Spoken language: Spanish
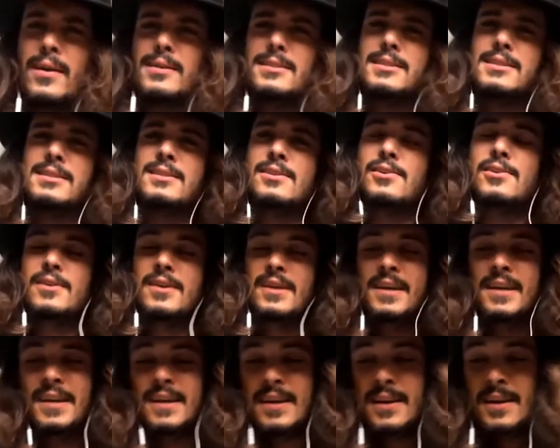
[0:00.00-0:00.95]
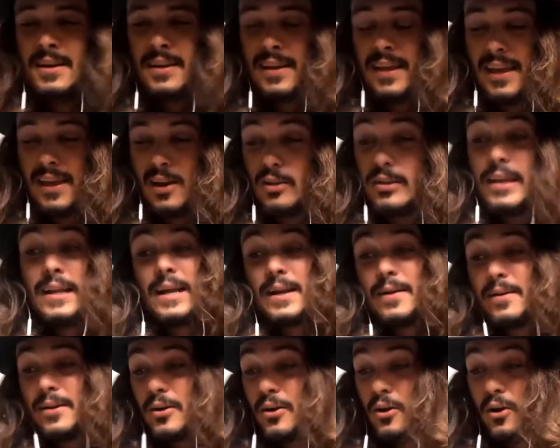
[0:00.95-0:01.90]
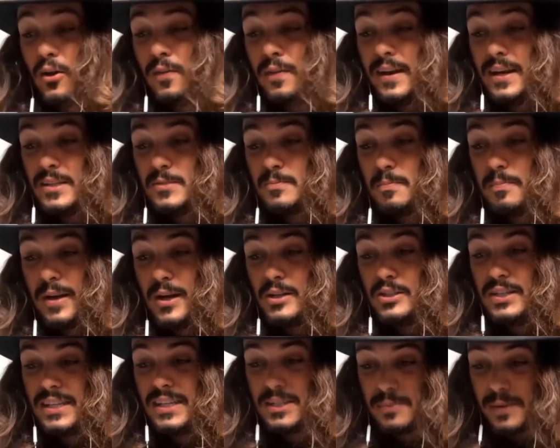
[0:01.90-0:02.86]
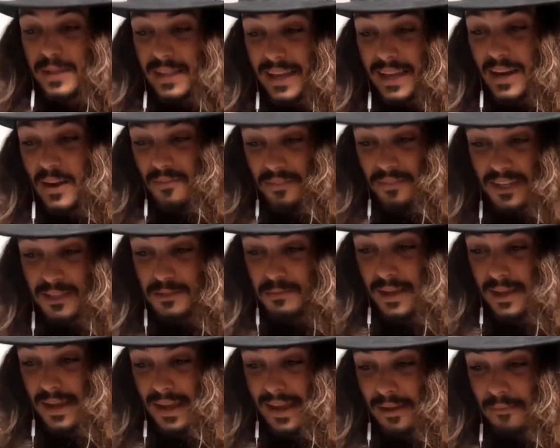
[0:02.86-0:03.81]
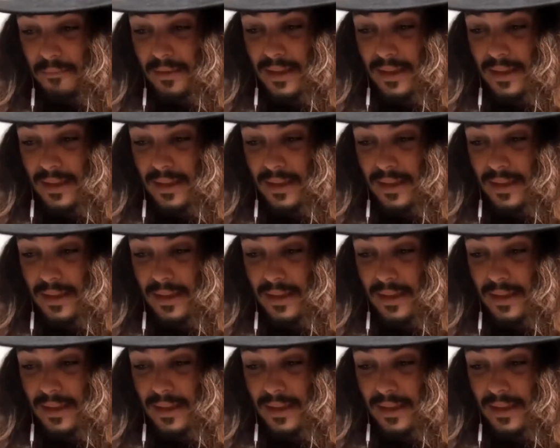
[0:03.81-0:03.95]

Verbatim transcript: es esto. Eh, no tiene nada que ver con Londres, pero sí que es verdad que Londres me,